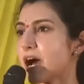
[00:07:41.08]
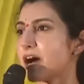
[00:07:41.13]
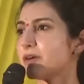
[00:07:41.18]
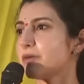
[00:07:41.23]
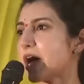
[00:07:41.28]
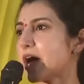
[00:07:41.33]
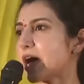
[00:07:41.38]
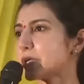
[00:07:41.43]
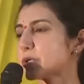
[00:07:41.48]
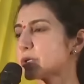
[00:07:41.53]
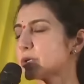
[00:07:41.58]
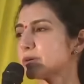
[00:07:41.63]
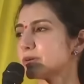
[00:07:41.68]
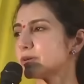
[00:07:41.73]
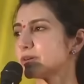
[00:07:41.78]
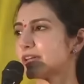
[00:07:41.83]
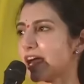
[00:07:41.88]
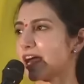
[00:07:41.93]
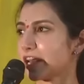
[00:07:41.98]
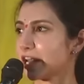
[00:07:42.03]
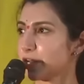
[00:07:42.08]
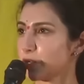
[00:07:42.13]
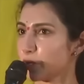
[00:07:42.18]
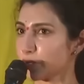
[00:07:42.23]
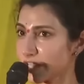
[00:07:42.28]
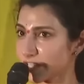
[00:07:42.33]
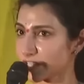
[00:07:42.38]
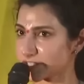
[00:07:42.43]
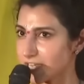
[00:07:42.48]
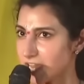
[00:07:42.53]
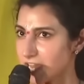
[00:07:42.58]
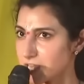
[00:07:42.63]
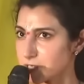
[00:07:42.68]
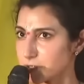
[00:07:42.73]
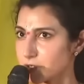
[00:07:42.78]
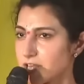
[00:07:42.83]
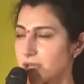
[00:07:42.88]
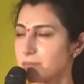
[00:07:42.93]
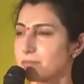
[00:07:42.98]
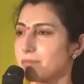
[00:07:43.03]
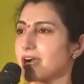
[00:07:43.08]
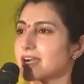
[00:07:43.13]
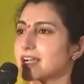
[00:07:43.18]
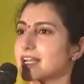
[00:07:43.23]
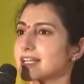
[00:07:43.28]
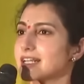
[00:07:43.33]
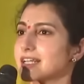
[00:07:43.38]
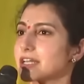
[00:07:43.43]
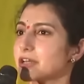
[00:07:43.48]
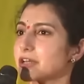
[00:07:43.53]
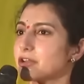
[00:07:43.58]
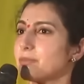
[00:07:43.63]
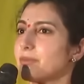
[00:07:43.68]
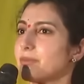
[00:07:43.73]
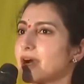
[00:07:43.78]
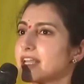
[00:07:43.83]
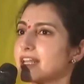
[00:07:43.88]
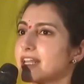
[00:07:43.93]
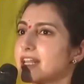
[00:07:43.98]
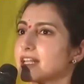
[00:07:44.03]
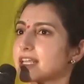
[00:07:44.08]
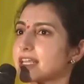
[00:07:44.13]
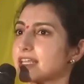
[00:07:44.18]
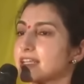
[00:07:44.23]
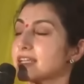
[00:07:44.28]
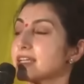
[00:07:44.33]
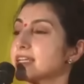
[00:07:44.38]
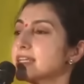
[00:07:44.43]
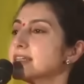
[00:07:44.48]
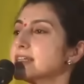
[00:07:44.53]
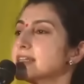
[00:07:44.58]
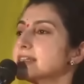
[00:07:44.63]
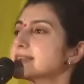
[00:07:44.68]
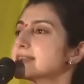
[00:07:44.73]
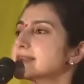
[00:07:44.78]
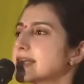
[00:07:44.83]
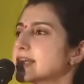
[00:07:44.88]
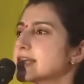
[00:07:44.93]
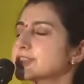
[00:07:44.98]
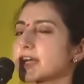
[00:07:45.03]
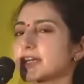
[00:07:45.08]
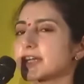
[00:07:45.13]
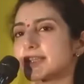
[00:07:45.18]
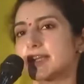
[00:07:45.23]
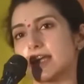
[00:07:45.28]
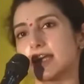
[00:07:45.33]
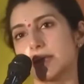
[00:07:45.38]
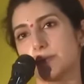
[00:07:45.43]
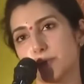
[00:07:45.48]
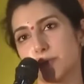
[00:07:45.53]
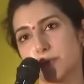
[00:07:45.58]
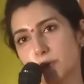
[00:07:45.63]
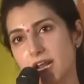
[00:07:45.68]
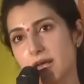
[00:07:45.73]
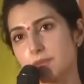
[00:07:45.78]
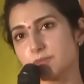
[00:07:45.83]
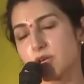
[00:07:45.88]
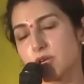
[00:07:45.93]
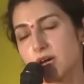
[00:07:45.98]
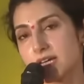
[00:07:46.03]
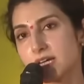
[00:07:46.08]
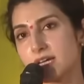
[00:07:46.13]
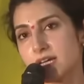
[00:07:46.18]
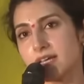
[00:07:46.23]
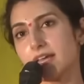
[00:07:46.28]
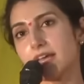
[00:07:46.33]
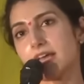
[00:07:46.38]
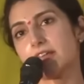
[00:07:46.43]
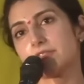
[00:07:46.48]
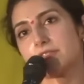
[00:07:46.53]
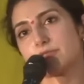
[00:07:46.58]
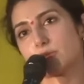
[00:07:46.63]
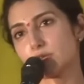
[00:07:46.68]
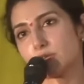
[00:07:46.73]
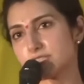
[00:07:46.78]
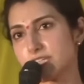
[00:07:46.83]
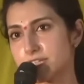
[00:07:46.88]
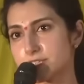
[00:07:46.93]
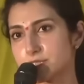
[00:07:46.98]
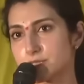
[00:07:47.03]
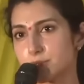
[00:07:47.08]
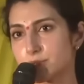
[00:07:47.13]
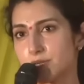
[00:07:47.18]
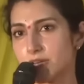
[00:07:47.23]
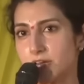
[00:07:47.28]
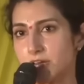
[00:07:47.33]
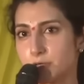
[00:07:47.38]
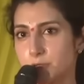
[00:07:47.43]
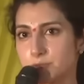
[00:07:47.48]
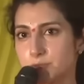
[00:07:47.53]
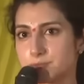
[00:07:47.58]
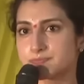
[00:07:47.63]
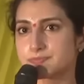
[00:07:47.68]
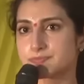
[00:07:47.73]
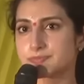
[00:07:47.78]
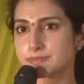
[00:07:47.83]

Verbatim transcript: మా వారు నారా లోకేష్ గారు కూడా మంగళగిరిలో మహిళలకి స్త్రీ శక్తి అనే ప్రోగ్రాం ద్వారా ఎంతో చేస్తున్నారు